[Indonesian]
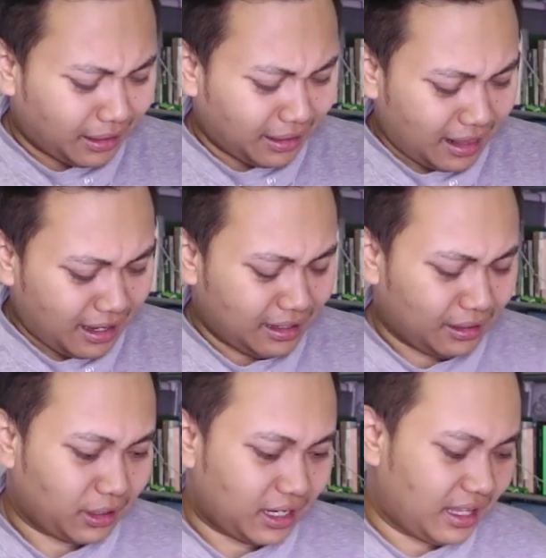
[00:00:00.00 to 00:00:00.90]
oke
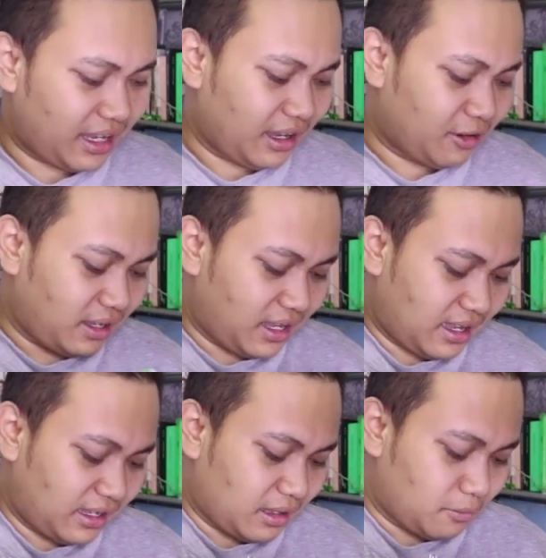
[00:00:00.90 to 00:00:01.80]
oke lah ya, oke ya
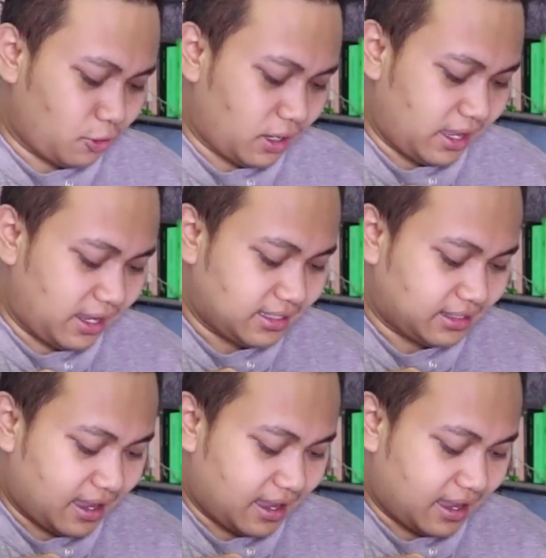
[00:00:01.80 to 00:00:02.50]
kita buka ya guys